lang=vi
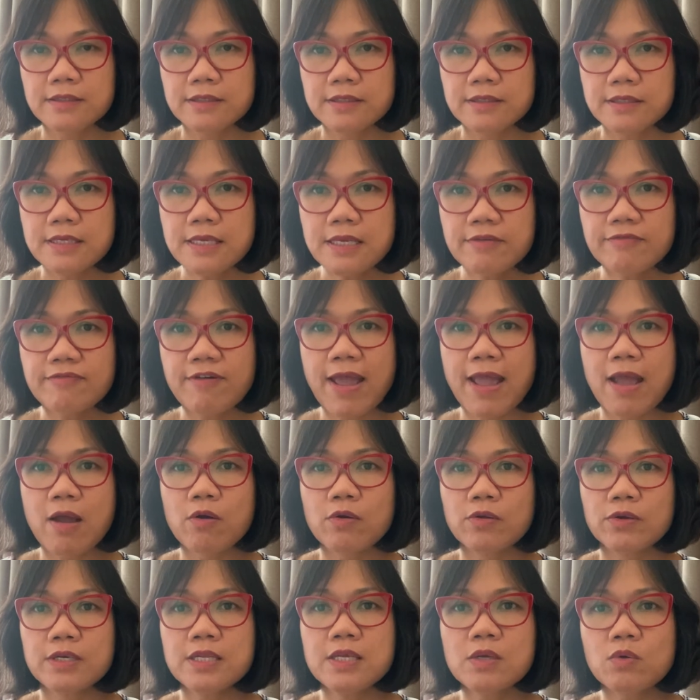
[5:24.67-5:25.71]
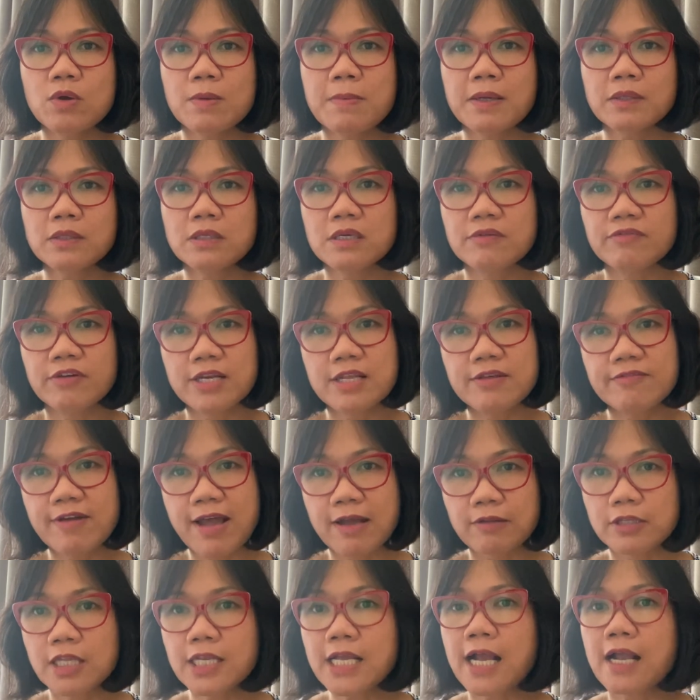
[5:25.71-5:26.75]
đi vào đi qua bao tử và đi
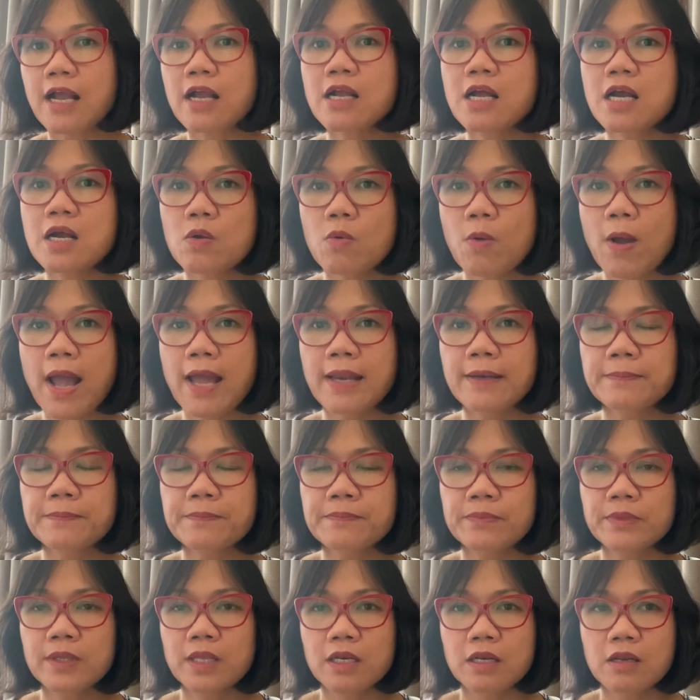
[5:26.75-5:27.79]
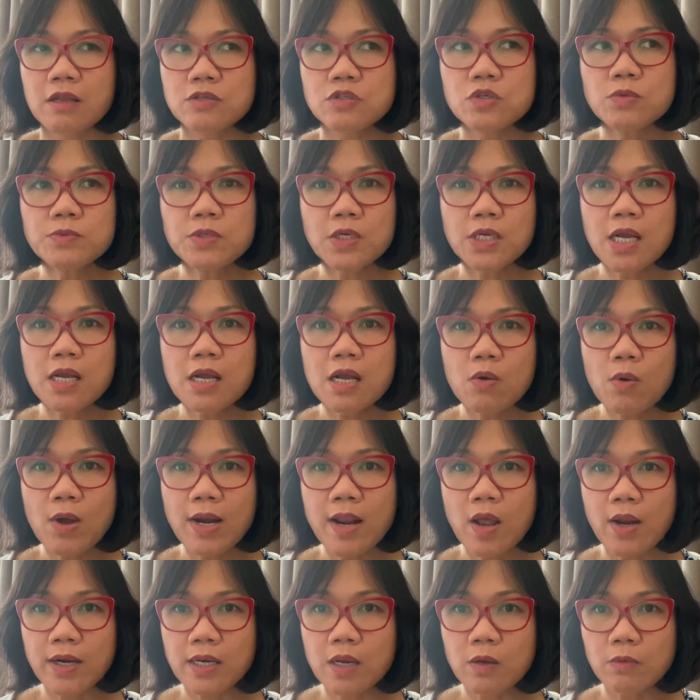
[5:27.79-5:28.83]
vào tất cả các cơ quan nó giúp cho các cơ quan
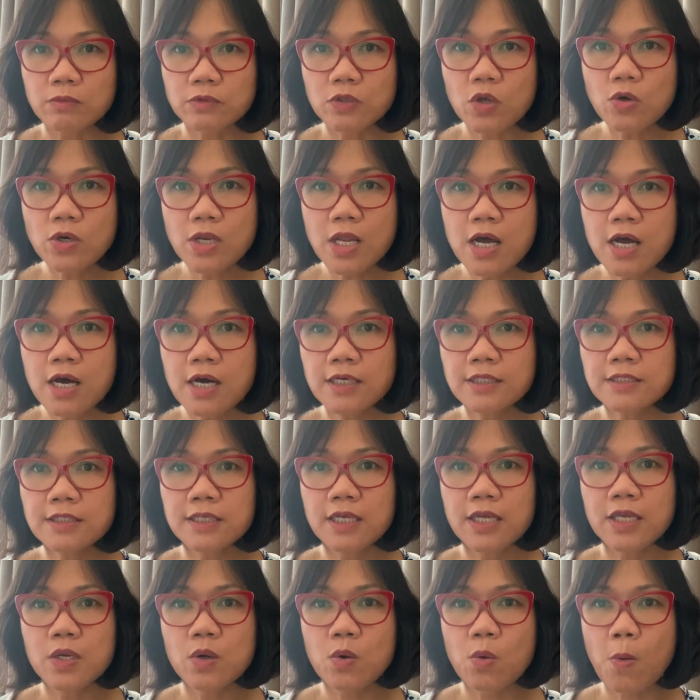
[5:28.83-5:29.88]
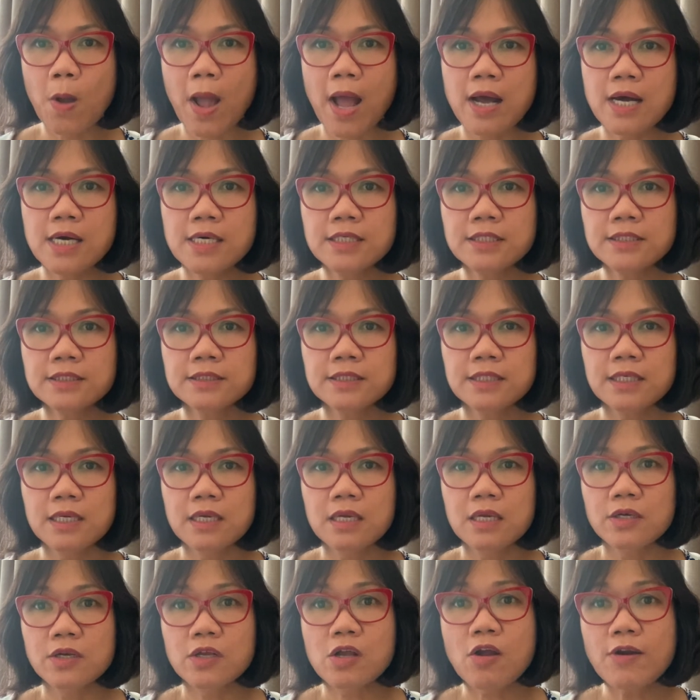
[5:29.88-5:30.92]
hoạt động tốt hơn hiệu quả hơn
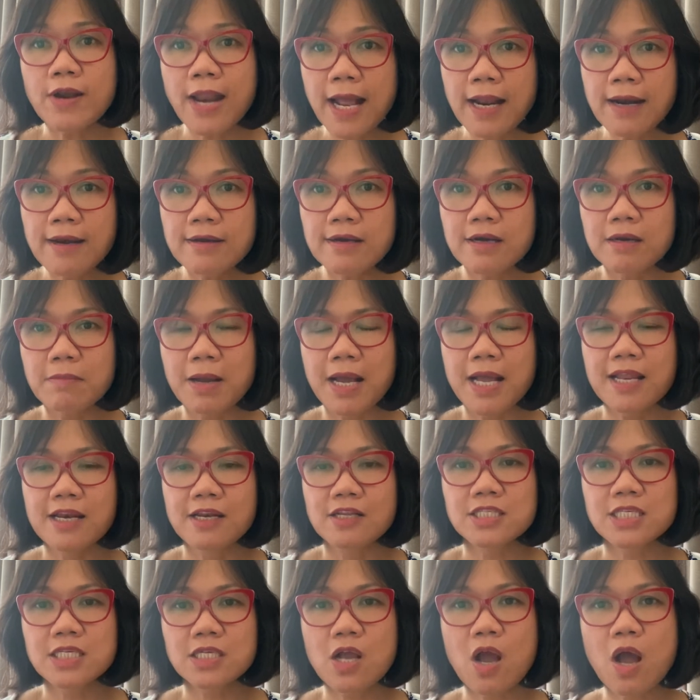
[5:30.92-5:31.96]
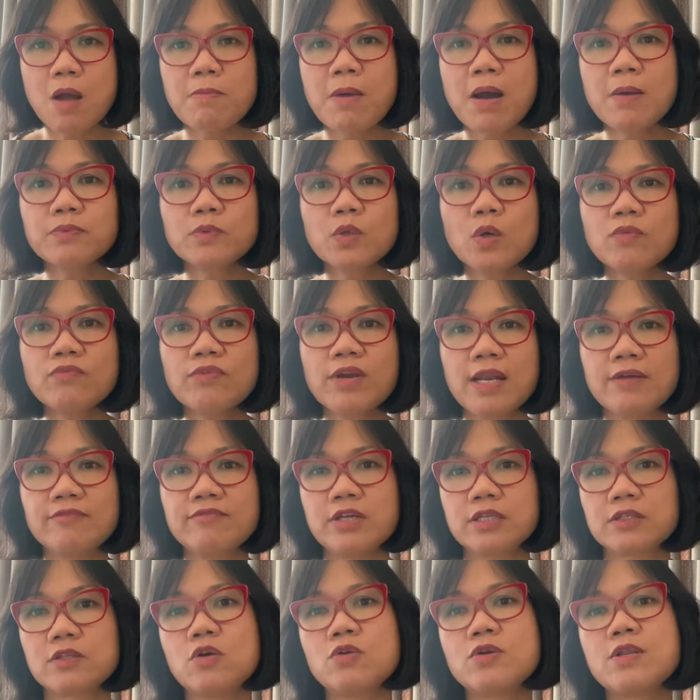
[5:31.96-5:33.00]
nó có năng lượng mà nó sẽ co bóp tốt và làm
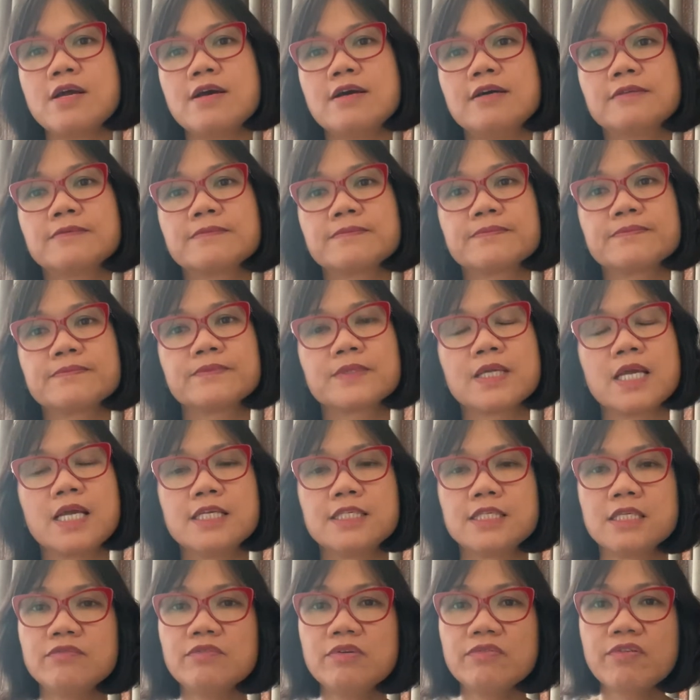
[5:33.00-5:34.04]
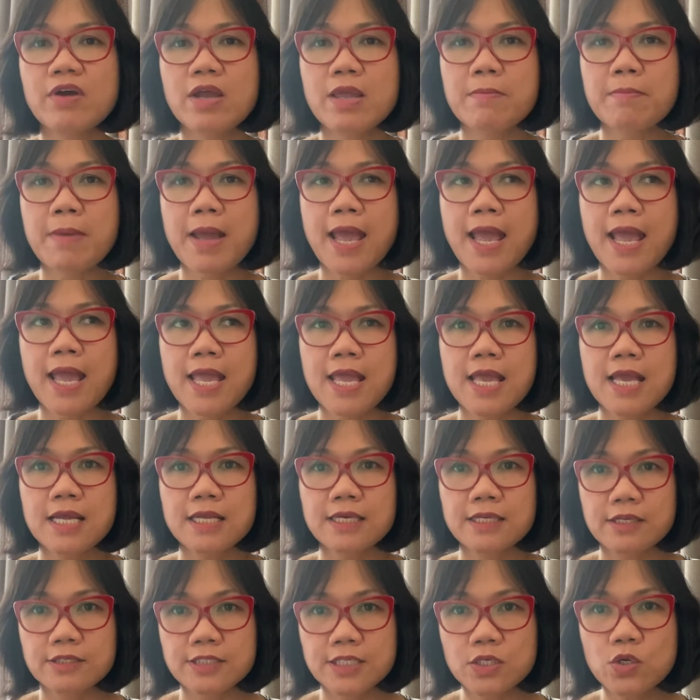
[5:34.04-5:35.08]
việc tốt hơn chính vì vậy mà
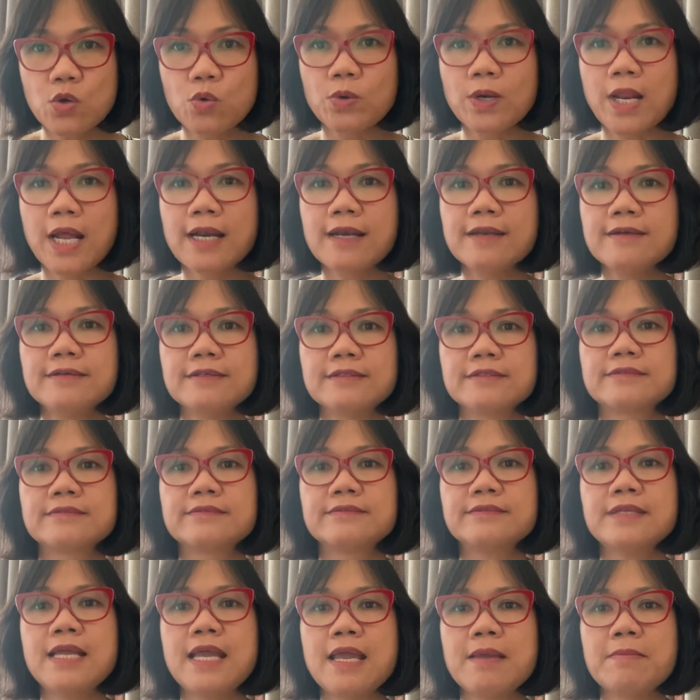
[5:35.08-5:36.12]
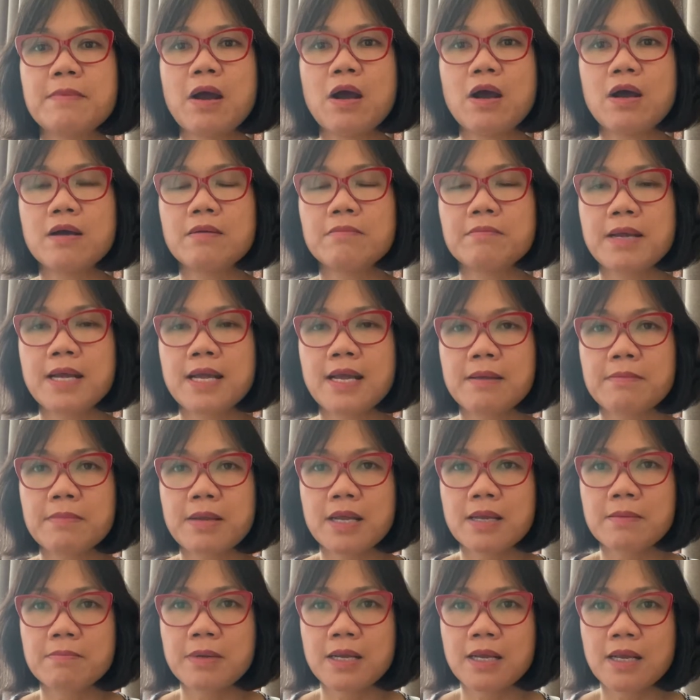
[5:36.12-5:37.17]
nó sẽ đủ năng lượng để mà mà
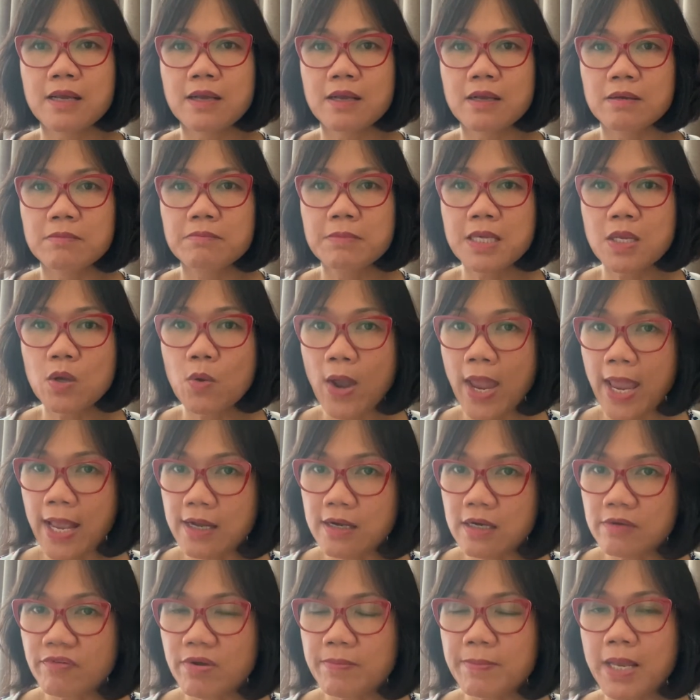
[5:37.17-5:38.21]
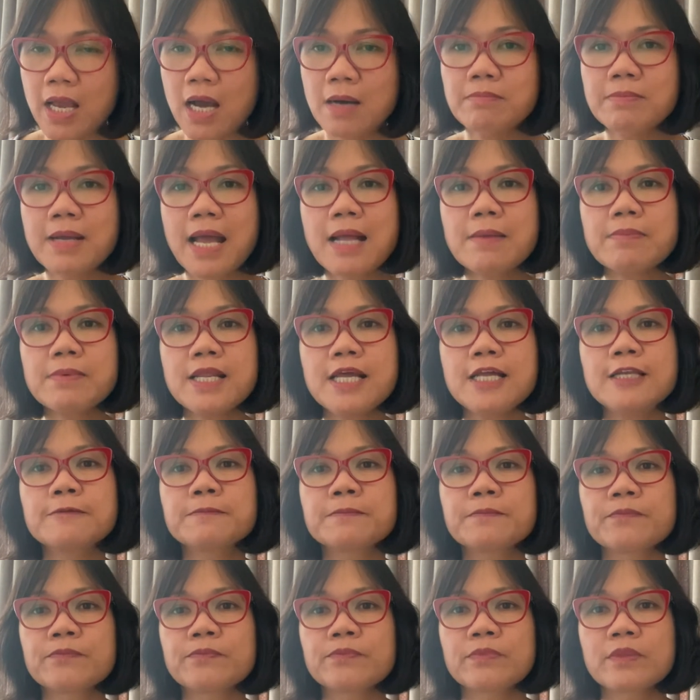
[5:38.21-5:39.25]
mà, mà mình khỏe người và mình ấm áp lên
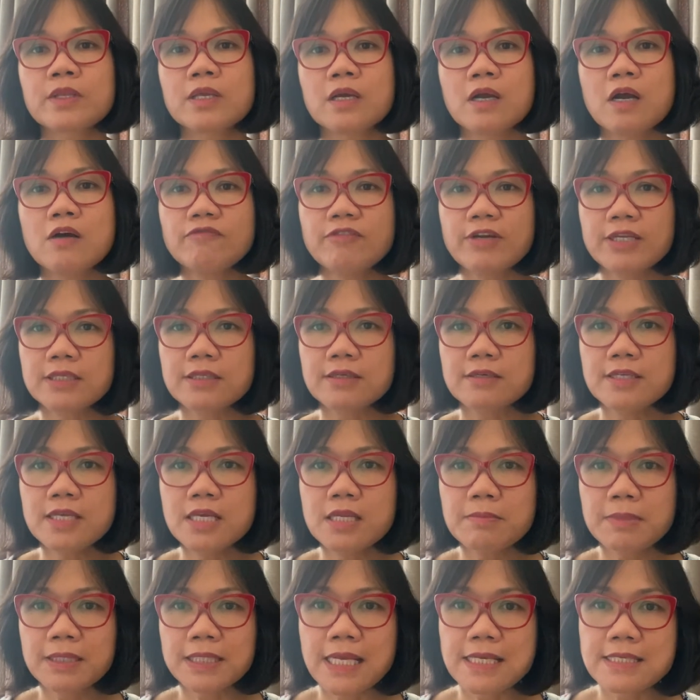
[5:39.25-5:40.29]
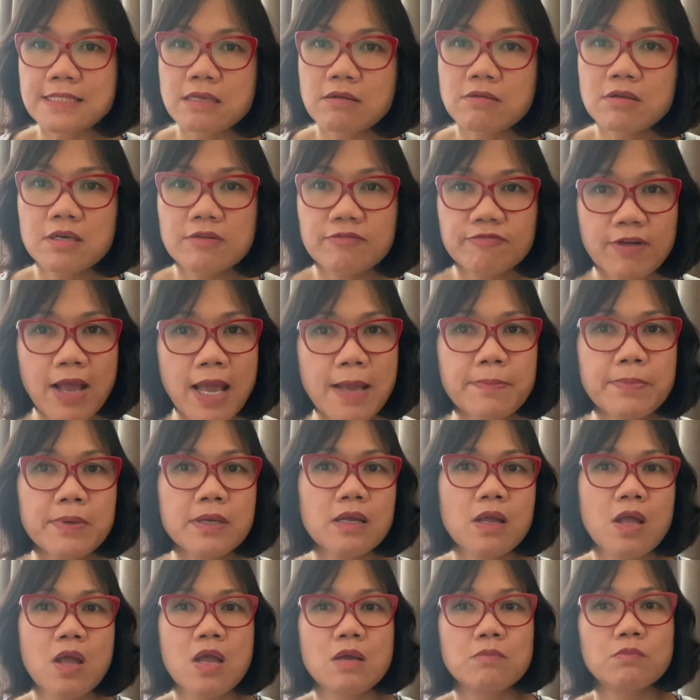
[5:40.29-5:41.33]
không phải tự nhiên mà tại sao người pháp
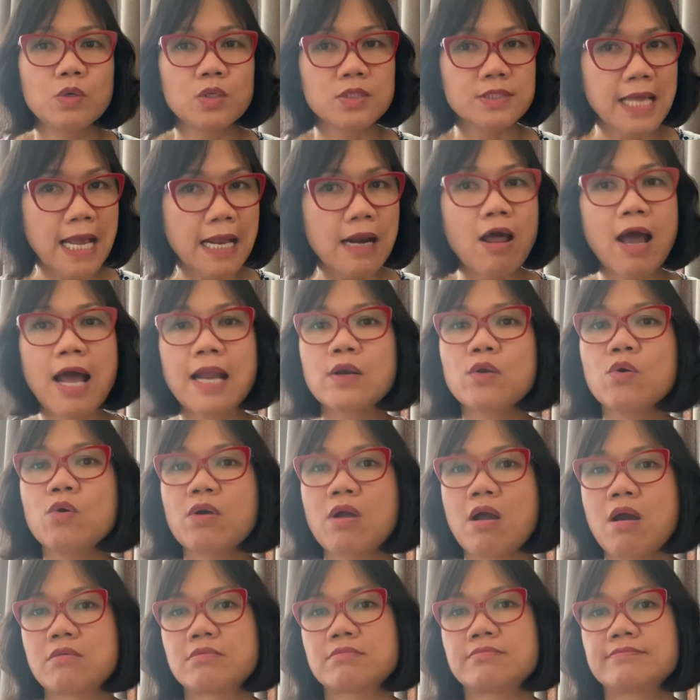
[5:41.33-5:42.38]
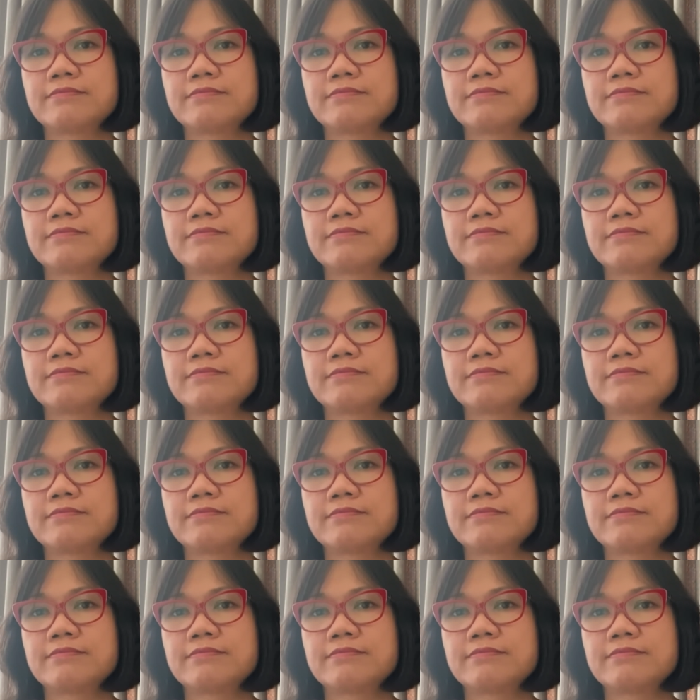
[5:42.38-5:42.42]
buổi sáng họ ăn đồ ngọt